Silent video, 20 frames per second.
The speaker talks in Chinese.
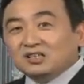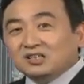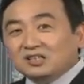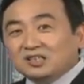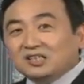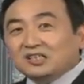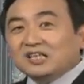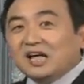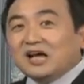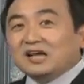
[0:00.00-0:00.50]

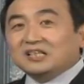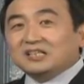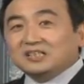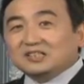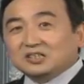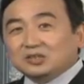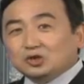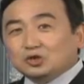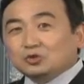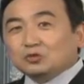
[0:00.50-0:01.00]
意大利
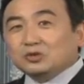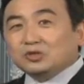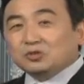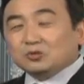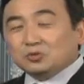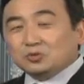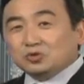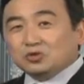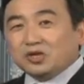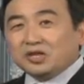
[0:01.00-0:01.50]
的最
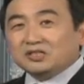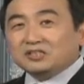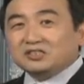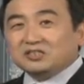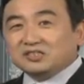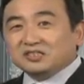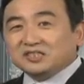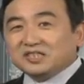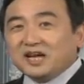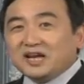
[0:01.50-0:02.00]
有权
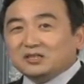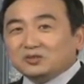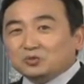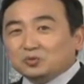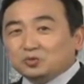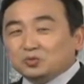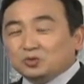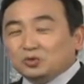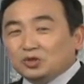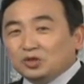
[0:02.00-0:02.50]
势的家
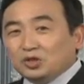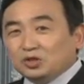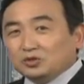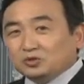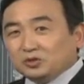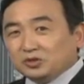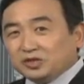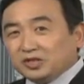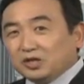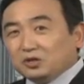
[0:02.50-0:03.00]
族
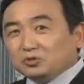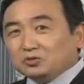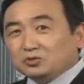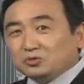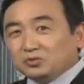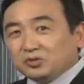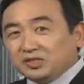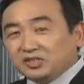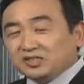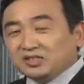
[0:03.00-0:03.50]
所雕
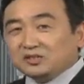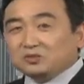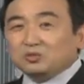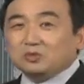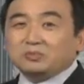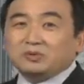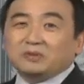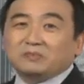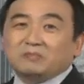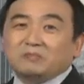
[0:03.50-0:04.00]
塑的一些
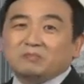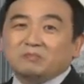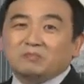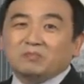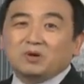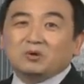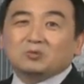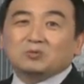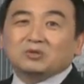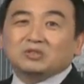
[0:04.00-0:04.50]
作品，
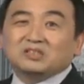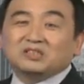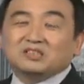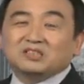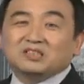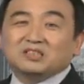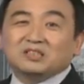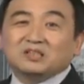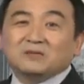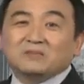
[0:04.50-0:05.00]
包括一
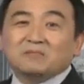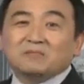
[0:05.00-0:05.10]
些。